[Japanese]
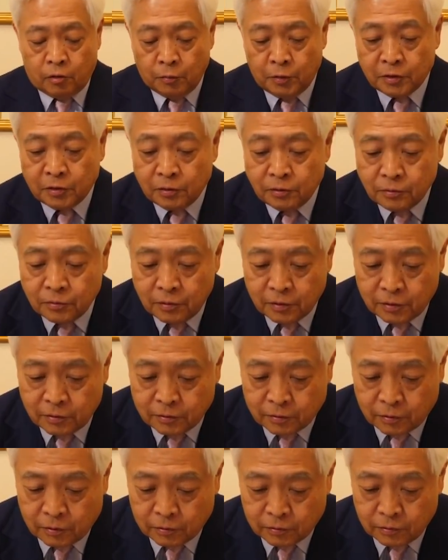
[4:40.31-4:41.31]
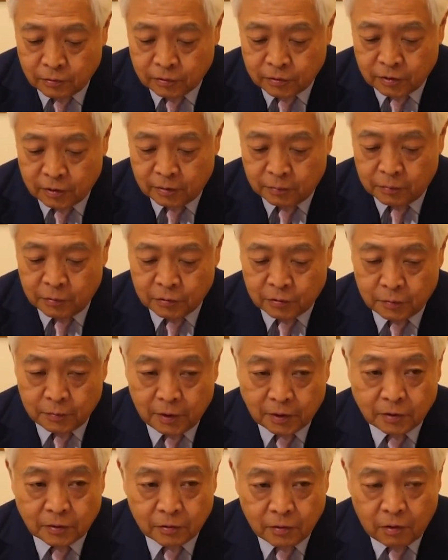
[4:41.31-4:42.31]
個別の動きのことを申し
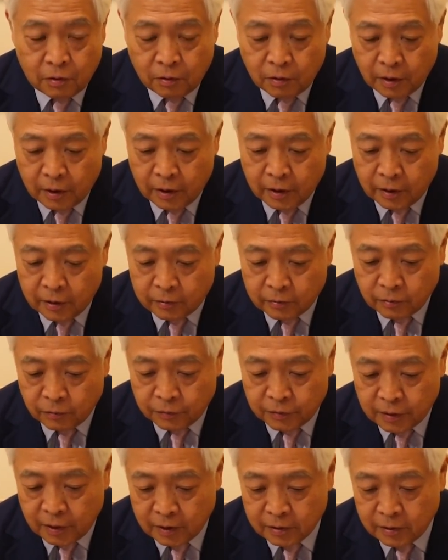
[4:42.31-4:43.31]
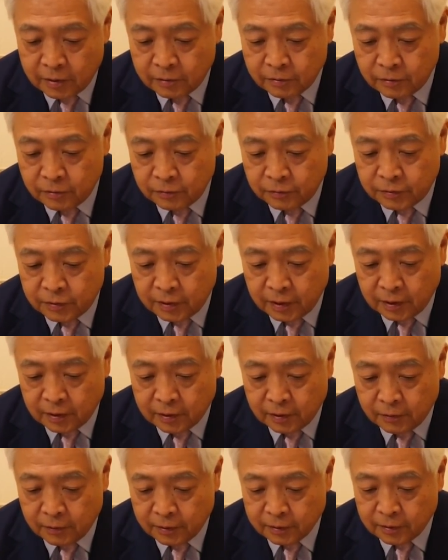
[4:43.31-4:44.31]
ますと,、えーと、
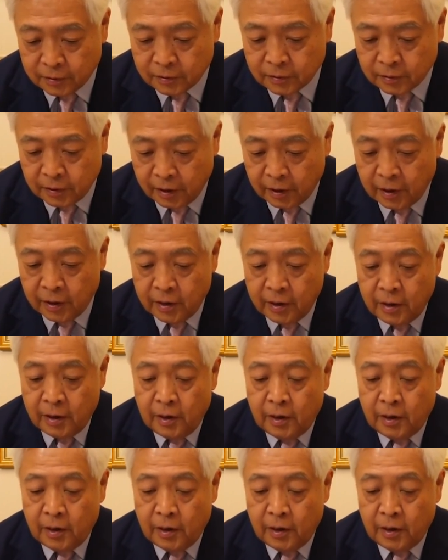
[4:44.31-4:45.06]
フィラデルフィアではですね、